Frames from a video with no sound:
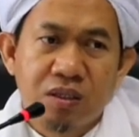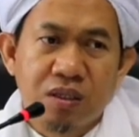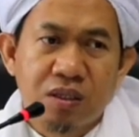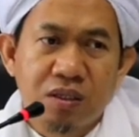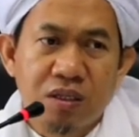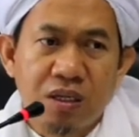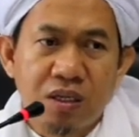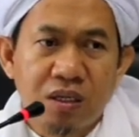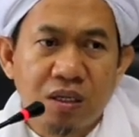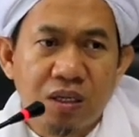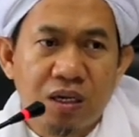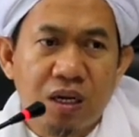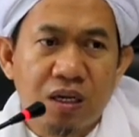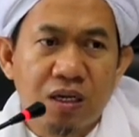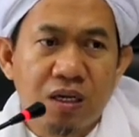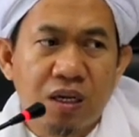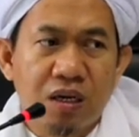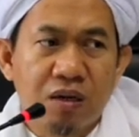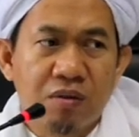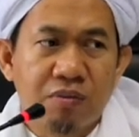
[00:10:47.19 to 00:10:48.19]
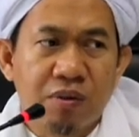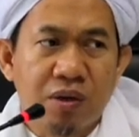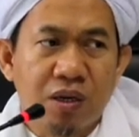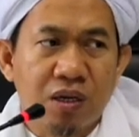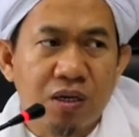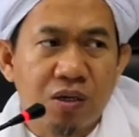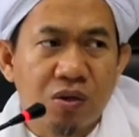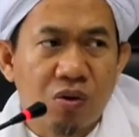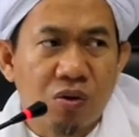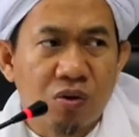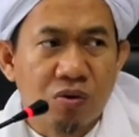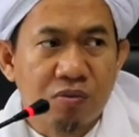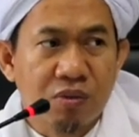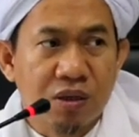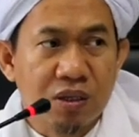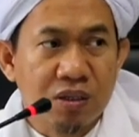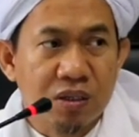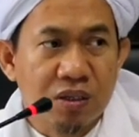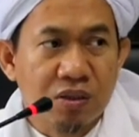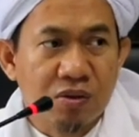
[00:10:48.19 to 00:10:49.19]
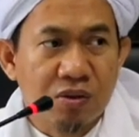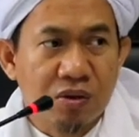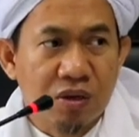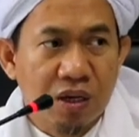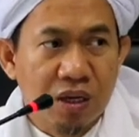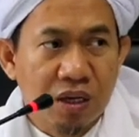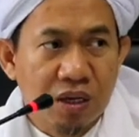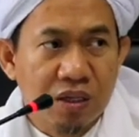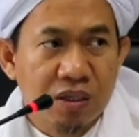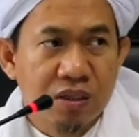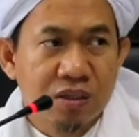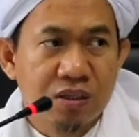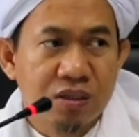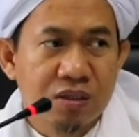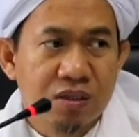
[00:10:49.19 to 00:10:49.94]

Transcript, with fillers: Kita ini kadang pengen dihormatin orang.